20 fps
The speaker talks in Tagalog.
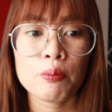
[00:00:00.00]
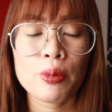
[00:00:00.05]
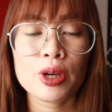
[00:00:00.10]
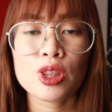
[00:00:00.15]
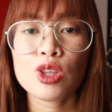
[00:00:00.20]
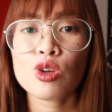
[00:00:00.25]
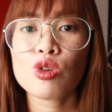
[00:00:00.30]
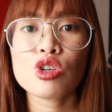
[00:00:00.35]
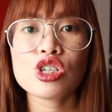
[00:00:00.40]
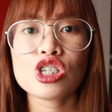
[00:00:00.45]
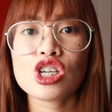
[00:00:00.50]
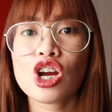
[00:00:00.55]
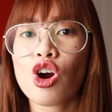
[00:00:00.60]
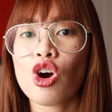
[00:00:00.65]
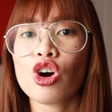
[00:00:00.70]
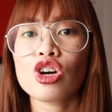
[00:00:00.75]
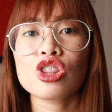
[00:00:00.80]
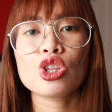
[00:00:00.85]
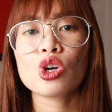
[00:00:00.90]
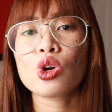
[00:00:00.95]
pwede ko siyang
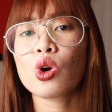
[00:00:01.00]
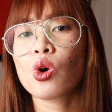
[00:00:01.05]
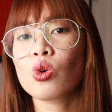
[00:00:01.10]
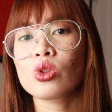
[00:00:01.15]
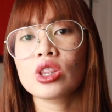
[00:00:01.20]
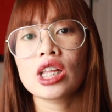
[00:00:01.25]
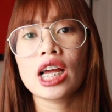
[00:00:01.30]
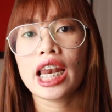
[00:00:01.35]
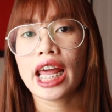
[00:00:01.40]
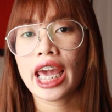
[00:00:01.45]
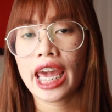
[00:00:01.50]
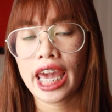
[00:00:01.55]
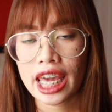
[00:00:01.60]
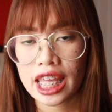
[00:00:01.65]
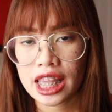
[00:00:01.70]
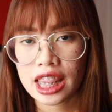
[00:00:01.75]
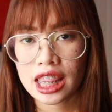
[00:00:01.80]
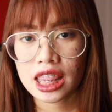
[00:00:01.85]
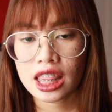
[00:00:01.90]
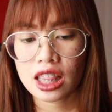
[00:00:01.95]
on the go
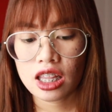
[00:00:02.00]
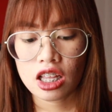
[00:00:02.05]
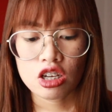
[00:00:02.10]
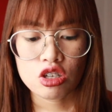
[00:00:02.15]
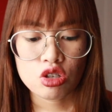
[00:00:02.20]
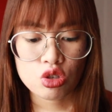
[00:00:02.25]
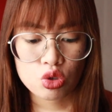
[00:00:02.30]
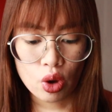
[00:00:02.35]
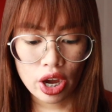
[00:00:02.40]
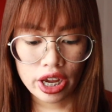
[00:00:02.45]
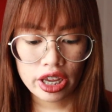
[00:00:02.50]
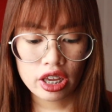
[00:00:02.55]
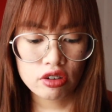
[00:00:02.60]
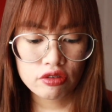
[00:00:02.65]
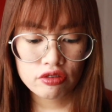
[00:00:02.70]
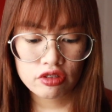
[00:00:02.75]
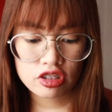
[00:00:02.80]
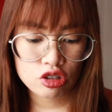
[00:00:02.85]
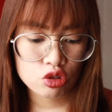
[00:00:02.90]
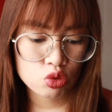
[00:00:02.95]
dalhin. So I
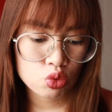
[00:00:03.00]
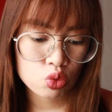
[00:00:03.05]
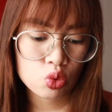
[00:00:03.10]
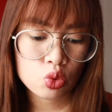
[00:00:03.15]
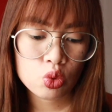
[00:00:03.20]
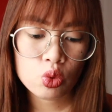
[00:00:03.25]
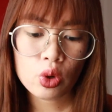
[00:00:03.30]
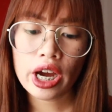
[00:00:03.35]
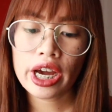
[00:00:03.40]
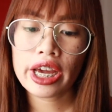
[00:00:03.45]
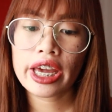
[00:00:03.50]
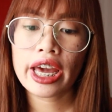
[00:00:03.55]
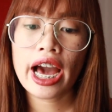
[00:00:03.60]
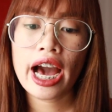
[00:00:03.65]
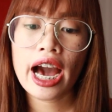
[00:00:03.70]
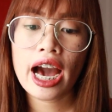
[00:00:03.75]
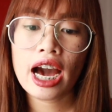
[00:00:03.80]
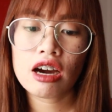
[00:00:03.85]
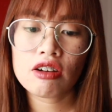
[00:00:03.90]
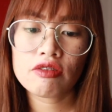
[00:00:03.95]
have two. I
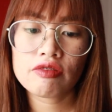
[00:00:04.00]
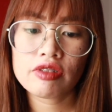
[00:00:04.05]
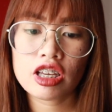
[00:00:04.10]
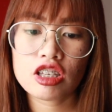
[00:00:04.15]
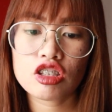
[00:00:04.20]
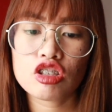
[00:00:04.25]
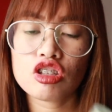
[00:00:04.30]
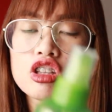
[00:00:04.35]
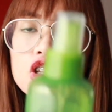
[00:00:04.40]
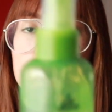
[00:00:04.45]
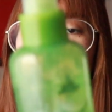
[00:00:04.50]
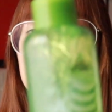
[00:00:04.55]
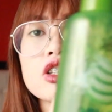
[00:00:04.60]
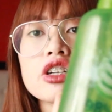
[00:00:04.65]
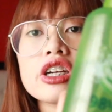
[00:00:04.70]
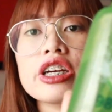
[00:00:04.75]
have this Lux